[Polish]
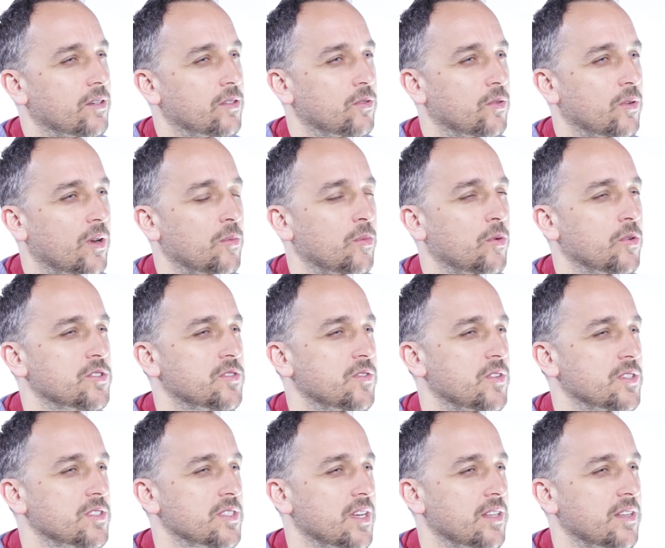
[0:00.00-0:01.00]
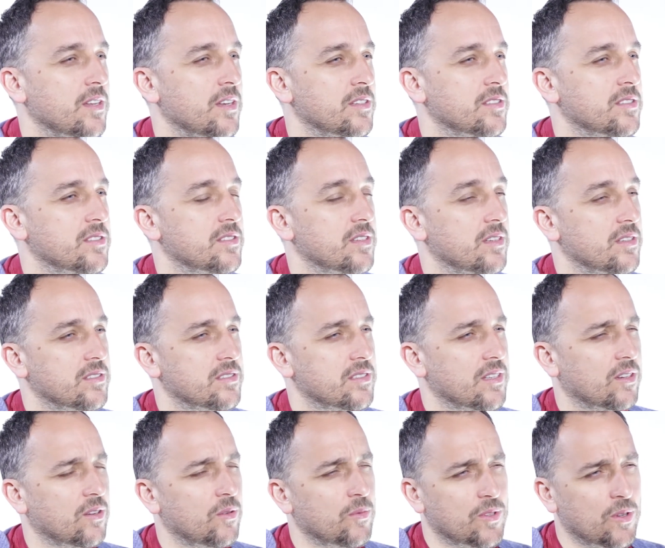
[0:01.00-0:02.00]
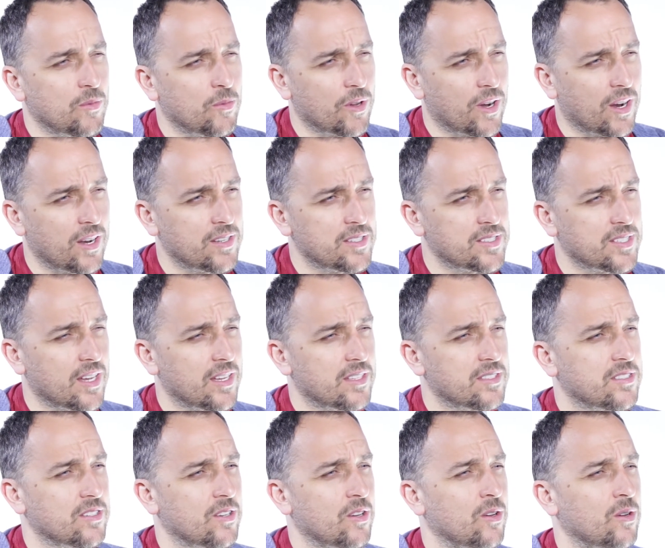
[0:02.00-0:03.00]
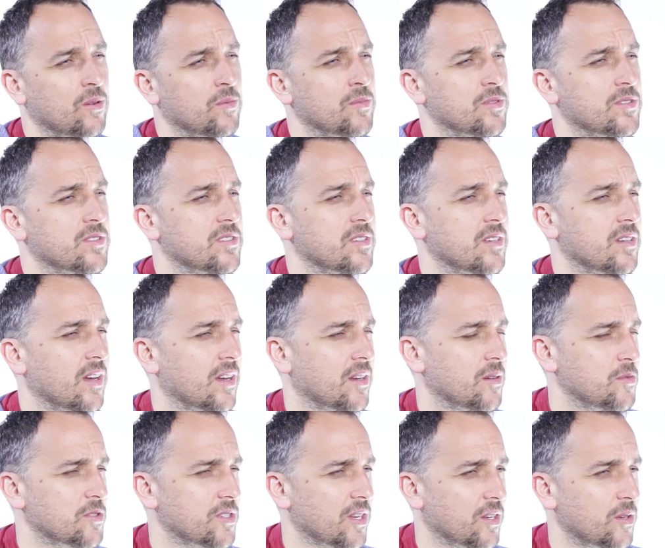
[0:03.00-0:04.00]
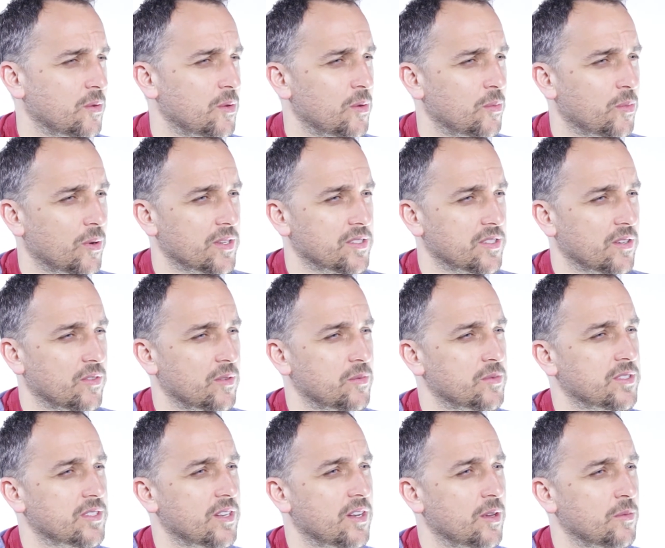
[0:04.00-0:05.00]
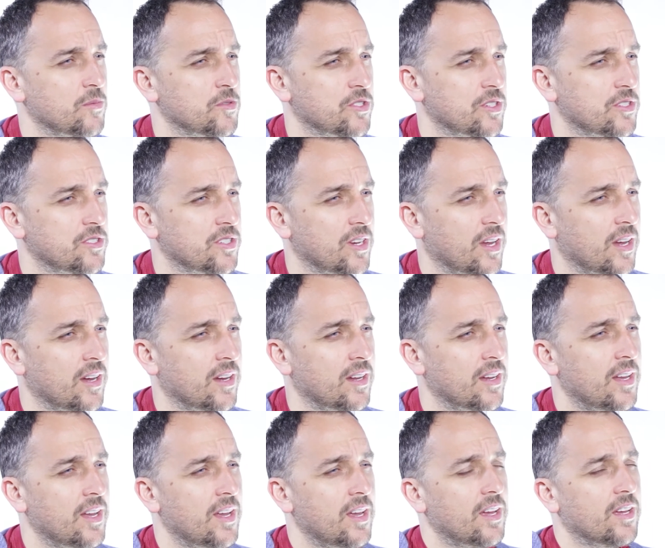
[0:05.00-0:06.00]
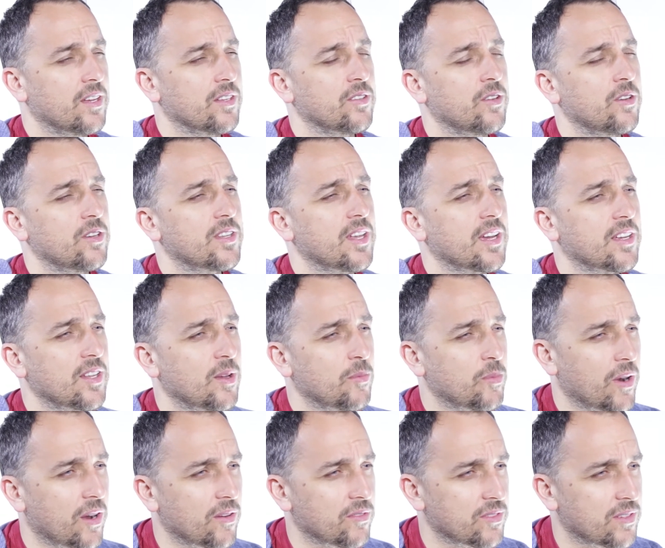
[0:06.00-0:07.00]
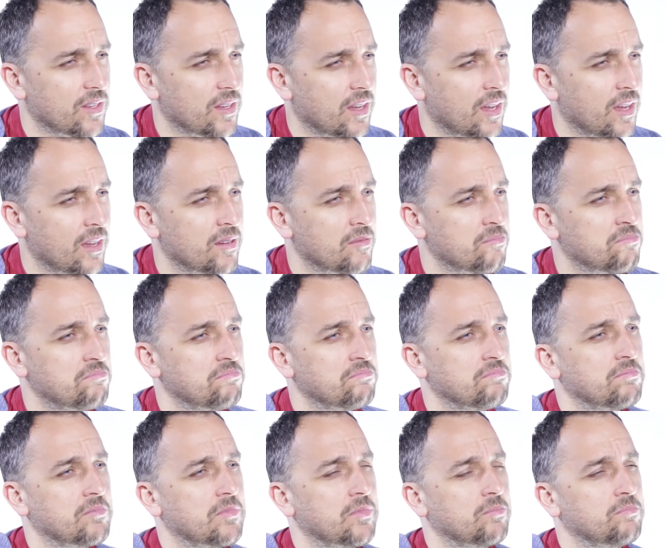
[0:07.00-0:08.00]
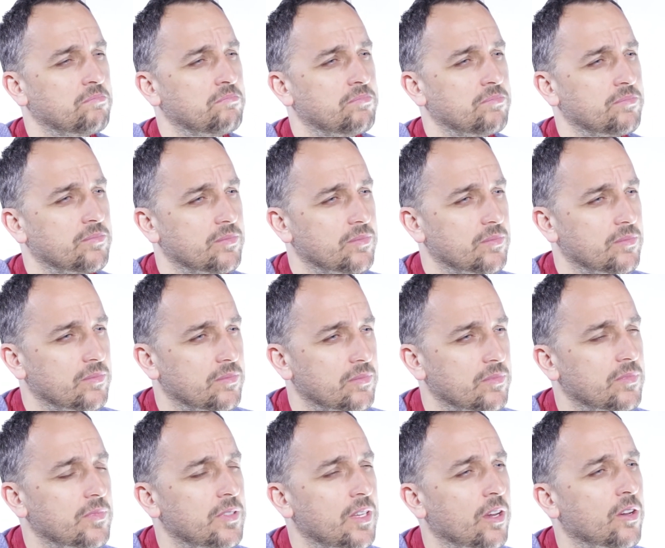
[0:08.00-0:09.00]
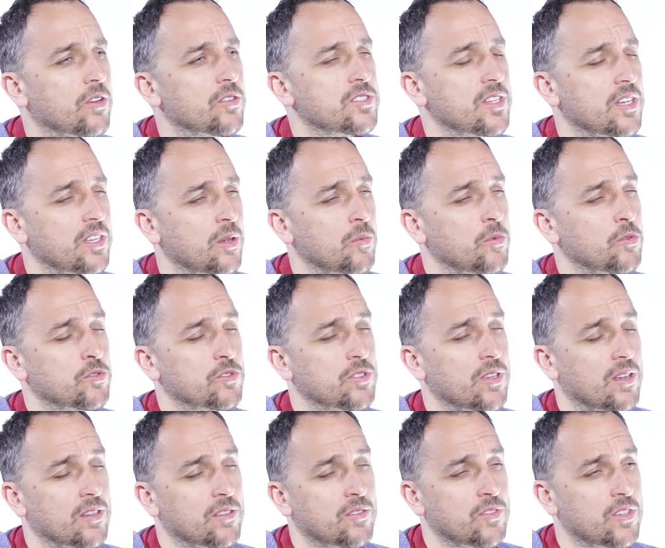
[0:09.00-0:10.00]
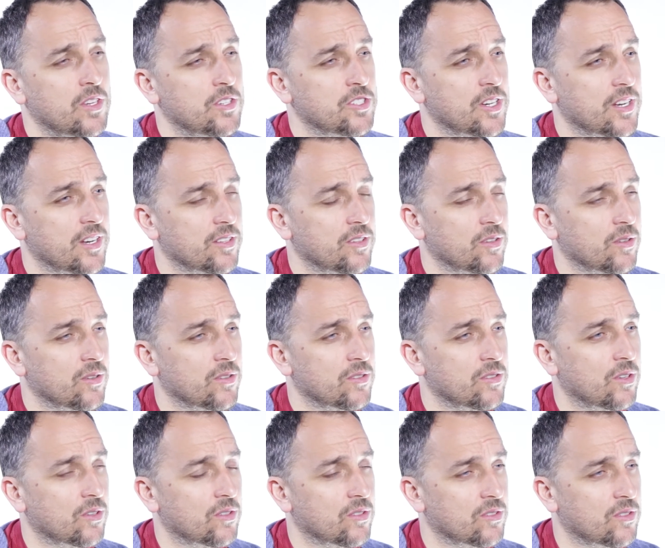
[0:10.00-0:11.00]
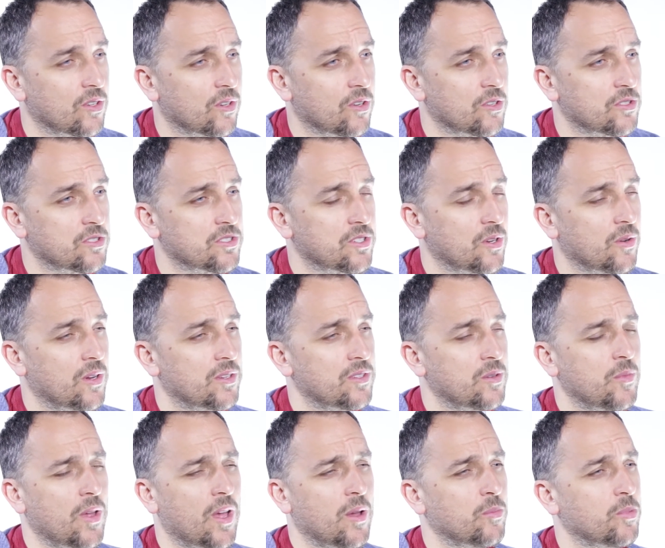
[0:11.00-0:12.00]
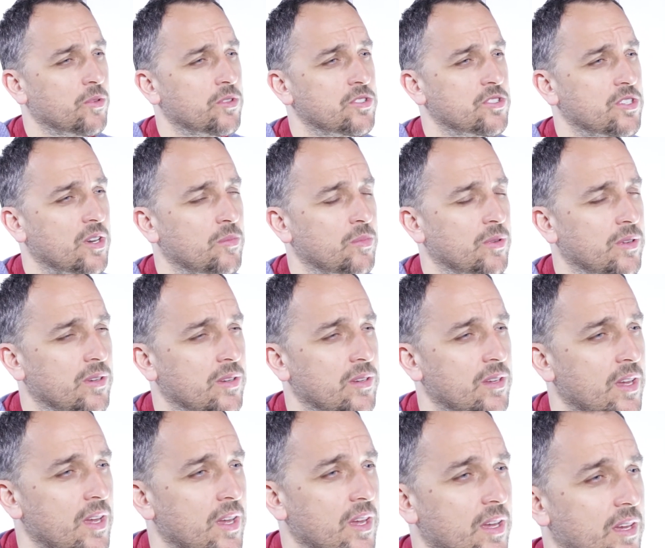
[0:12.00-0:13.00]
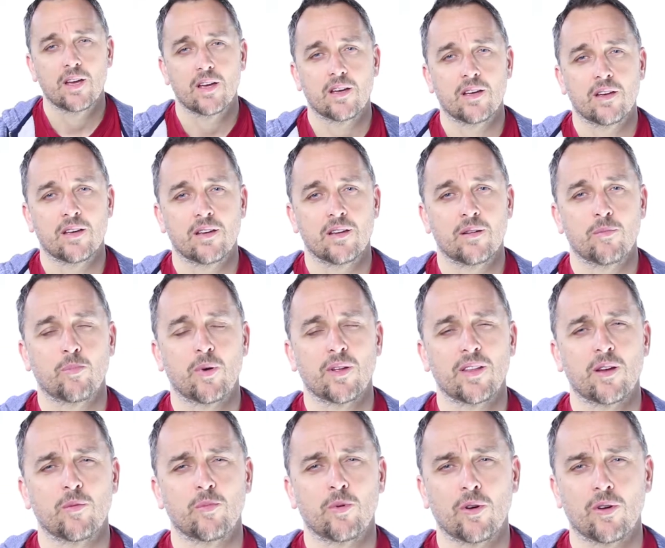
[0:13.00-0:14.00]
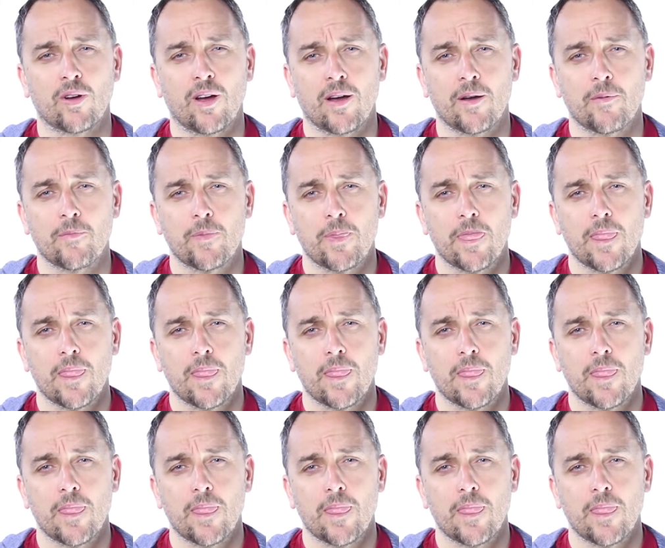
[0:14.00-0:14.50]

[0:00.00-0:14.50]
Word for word: które było związane z, z, taką demoralizacją, z jakimś takim imprezowym stylem życia. No i tak naprawdę niechodzeniem już nawet w niedzielę do, do, do kościoła, nie miałem potrzeby e, Pana Boga.